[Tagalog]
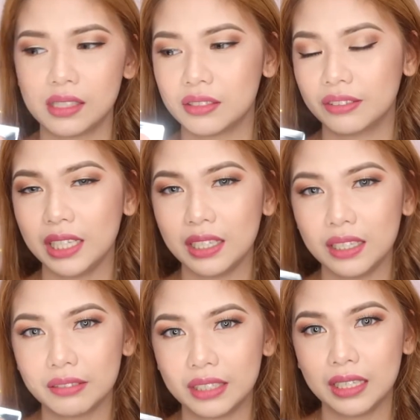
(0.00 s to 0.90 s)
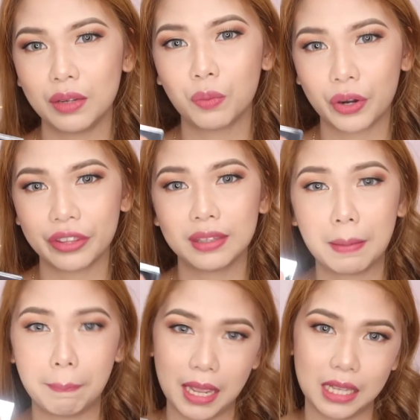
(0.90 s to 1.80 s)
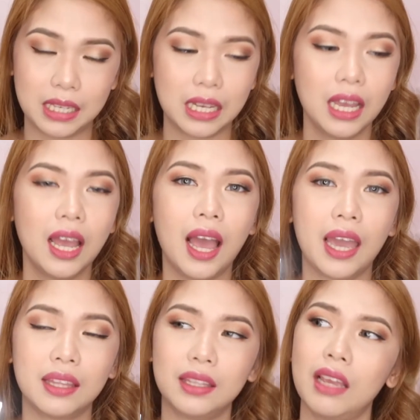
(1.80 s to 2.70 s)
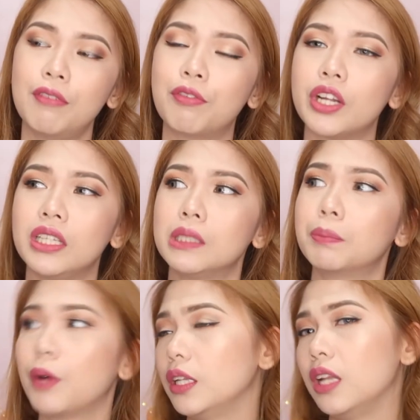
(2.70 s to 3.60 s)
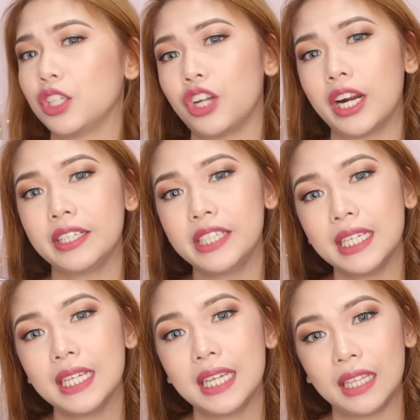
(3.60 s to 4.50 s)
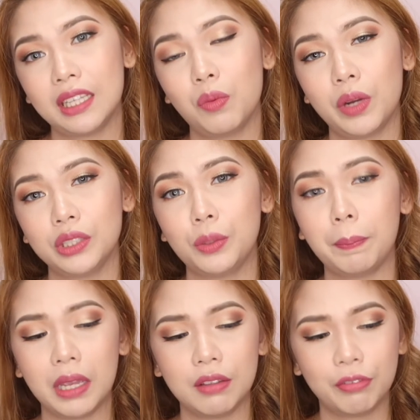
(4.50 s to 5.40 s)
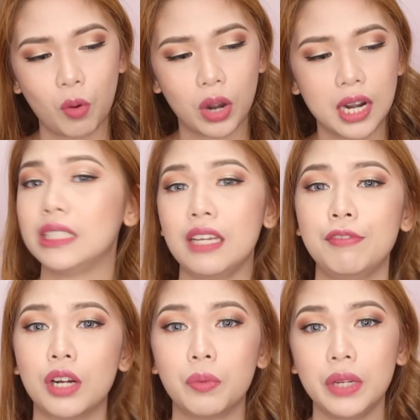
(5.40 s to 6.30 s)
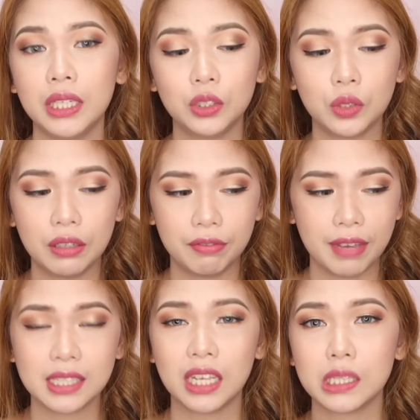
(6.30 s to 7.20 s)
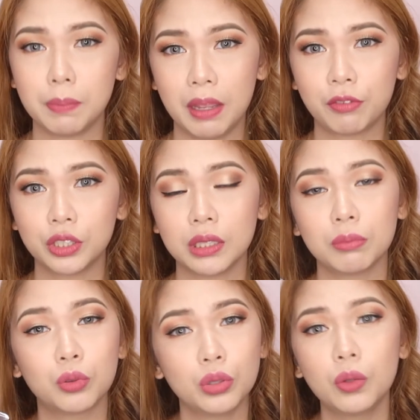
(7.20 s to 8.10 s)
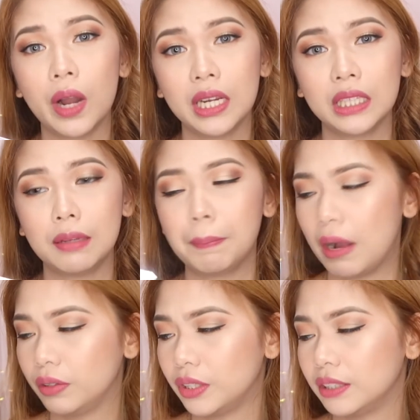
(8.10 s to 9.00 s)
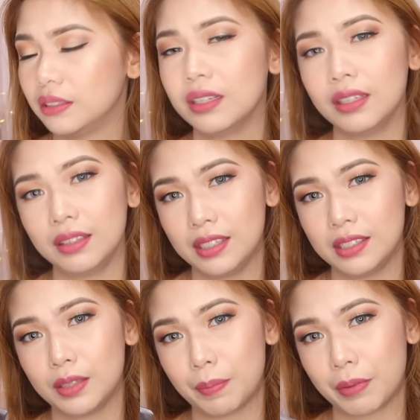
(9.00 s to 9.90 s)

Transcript: It's really, really worth the penny. I think for this product, you are really getting what you paid for. Kasi if you are willing to invest and spend for some good quality powders, this is the